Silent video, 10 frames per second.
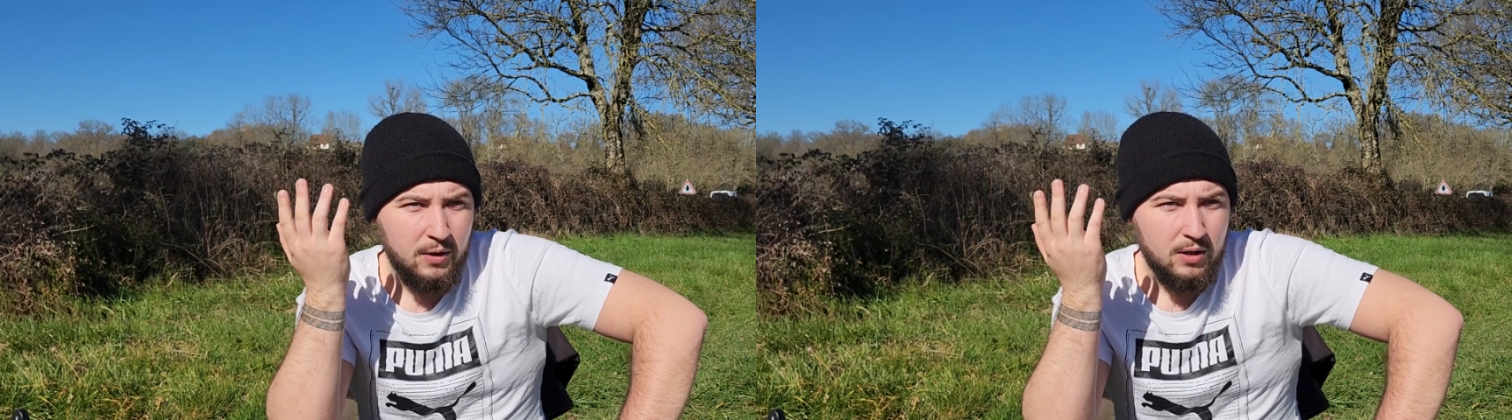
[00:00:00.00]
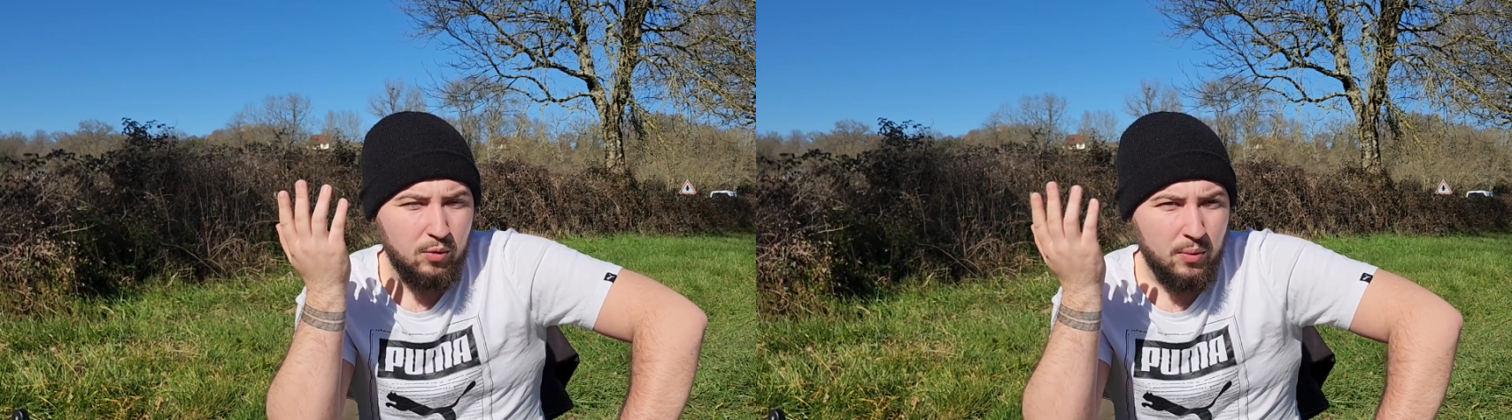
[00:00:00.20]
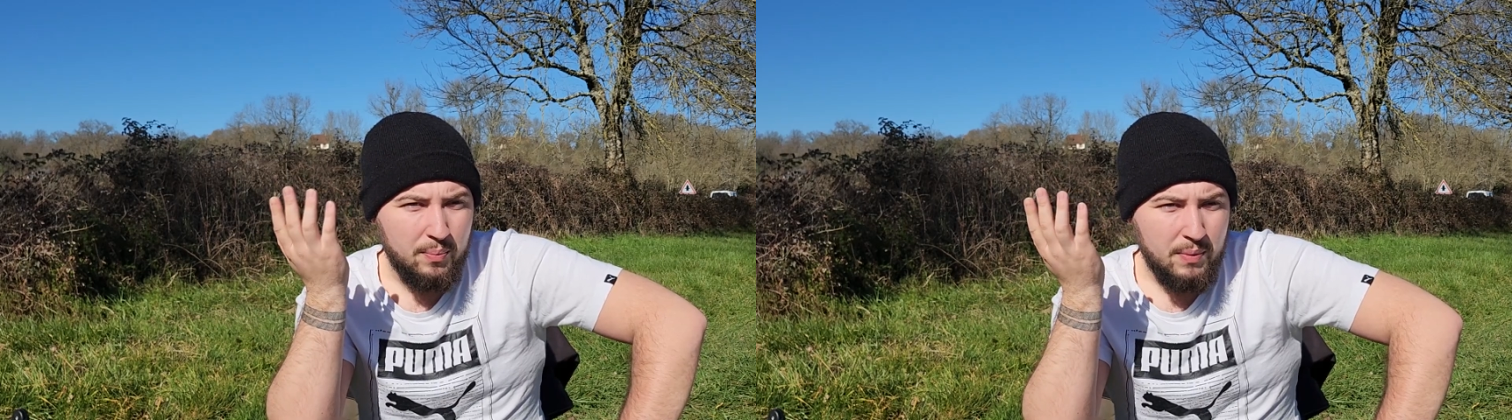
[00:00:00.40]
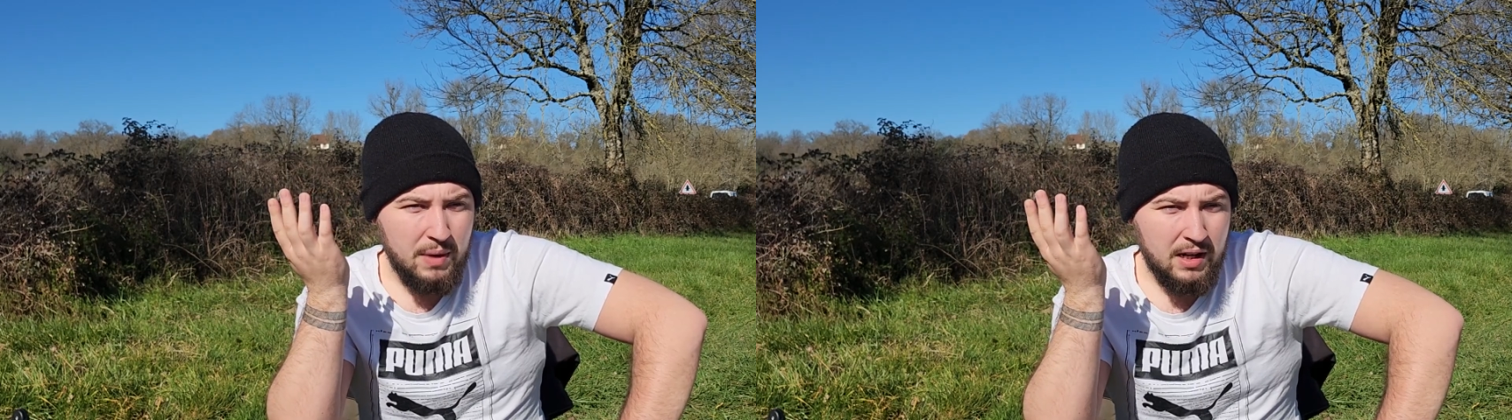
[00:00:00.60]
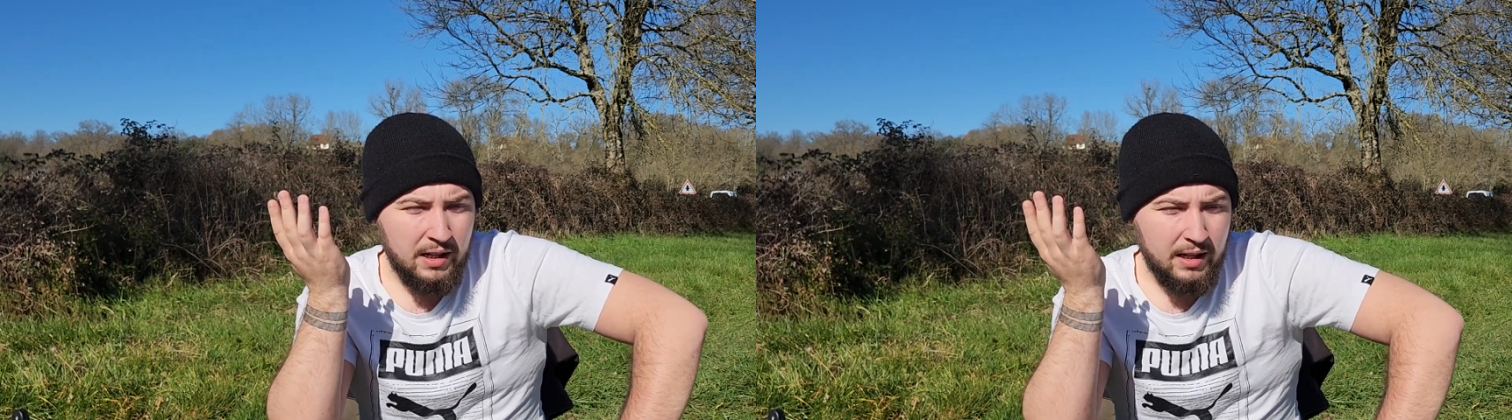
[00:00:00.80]
Euh, bon,
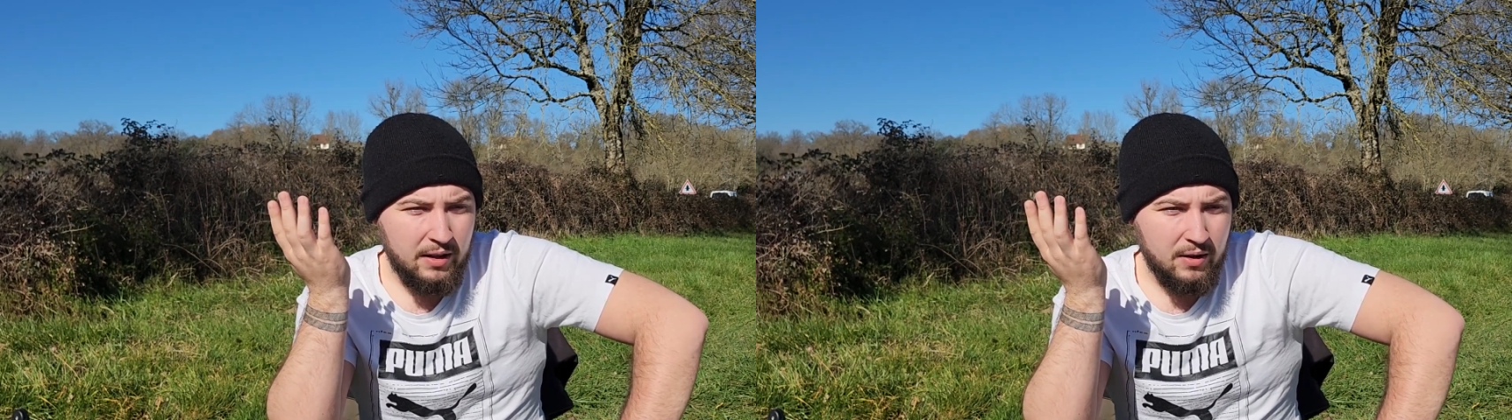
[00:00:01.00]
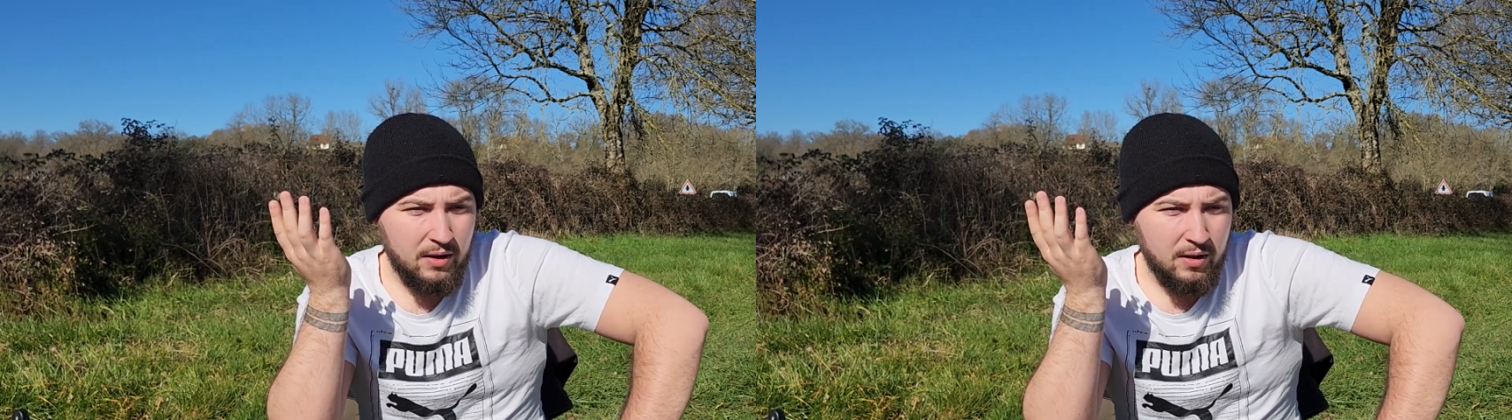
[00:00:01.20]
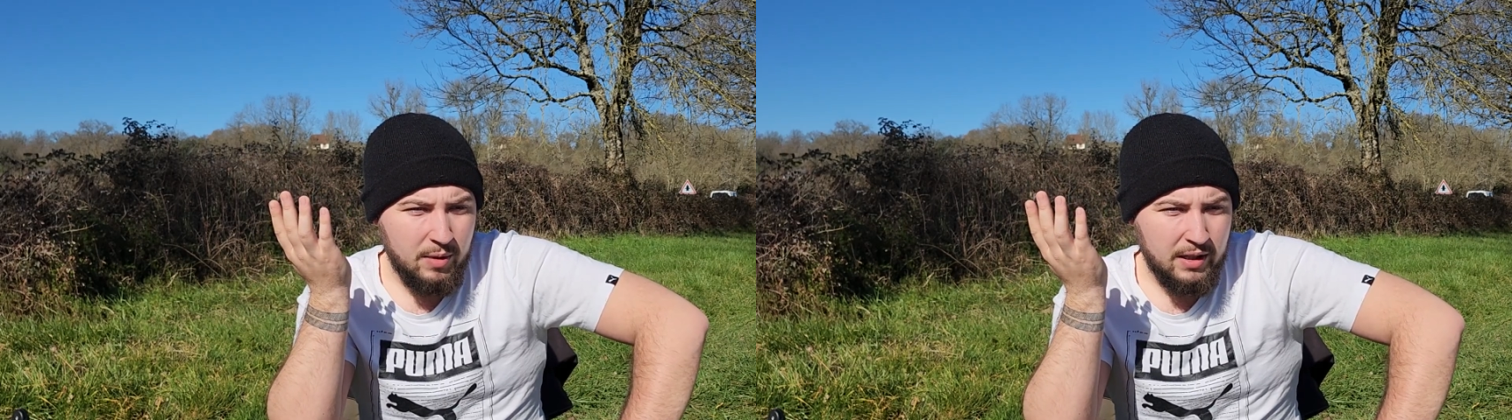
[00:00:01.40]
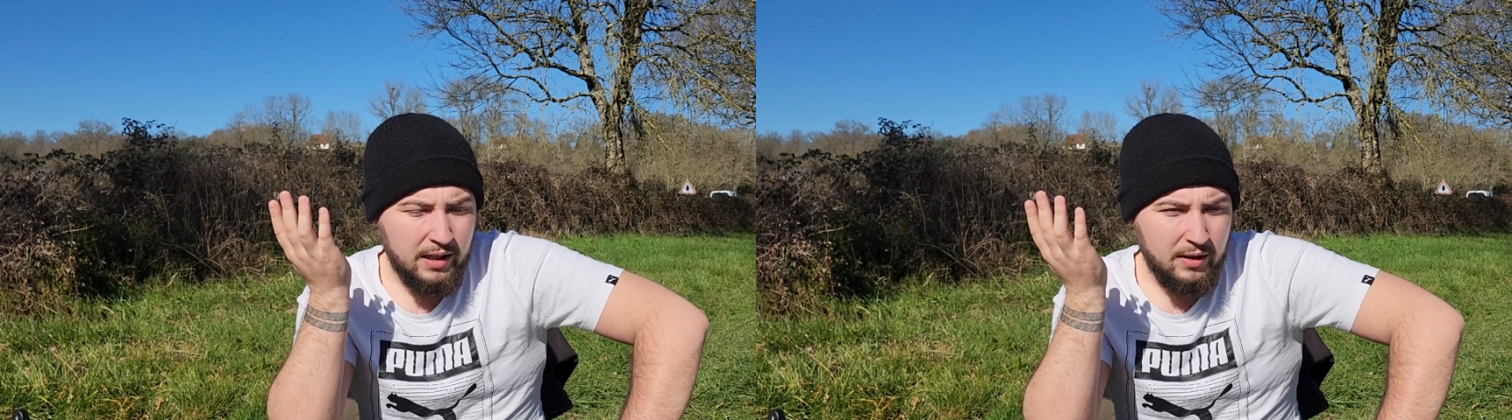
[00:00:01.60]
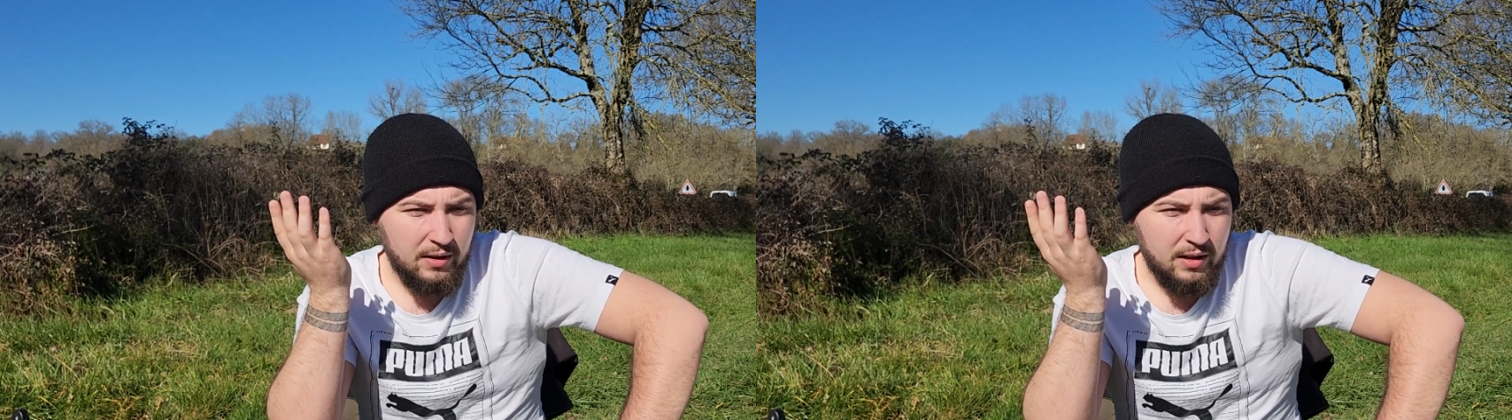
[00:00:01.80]
malgré, euh,
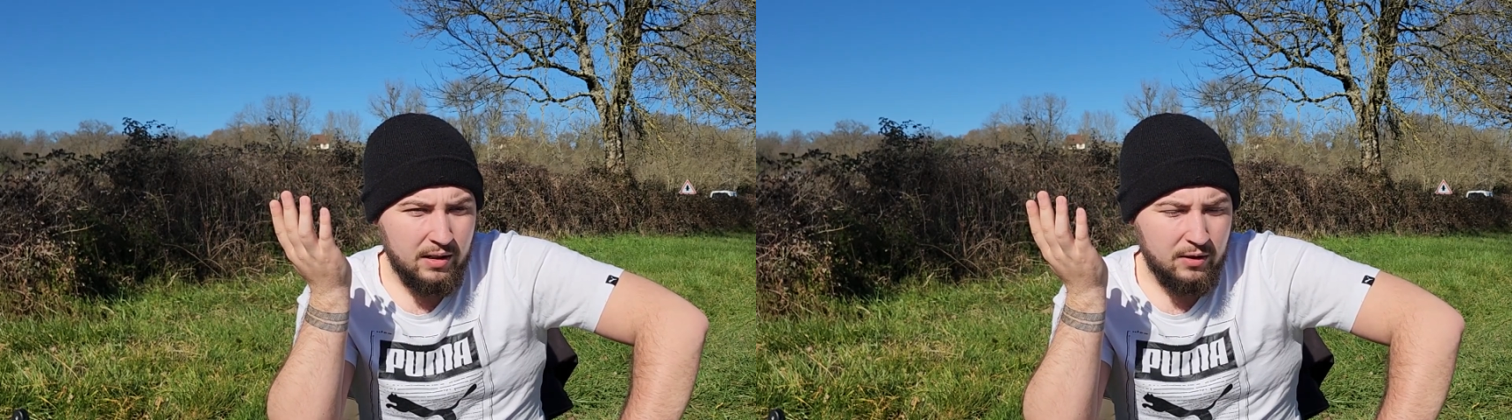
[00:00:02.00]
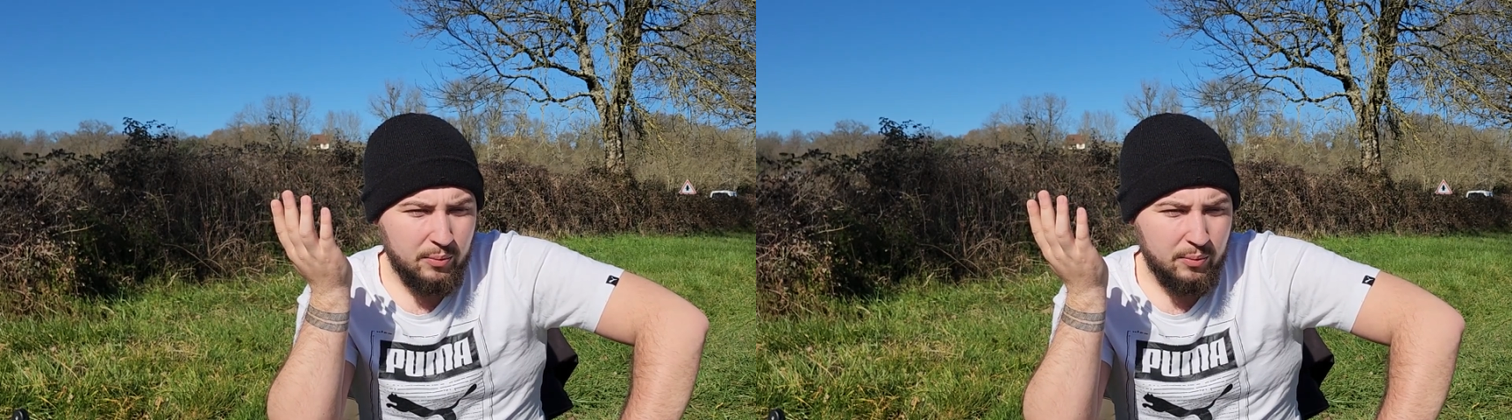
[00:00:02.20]
malgré les,